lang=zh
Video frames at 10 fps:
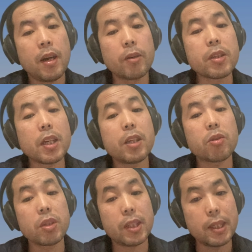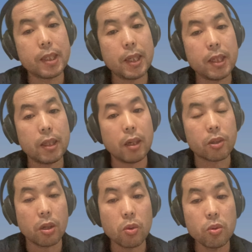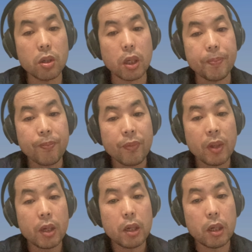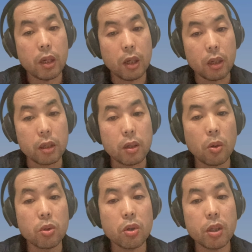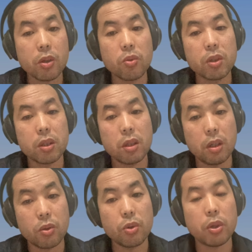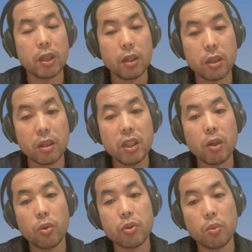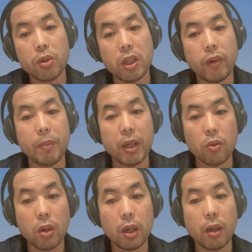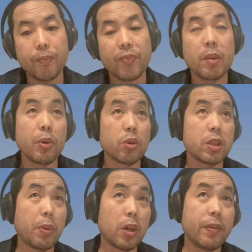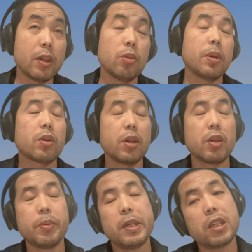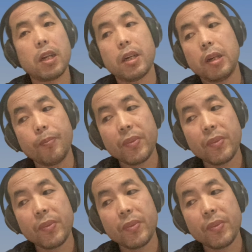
然后第三点就是企业迁移啊，成功的呃欧洲科技公司也都选择将业务和总部迁往美国啊，比如说 Spotify 对吧？刚才我也讲了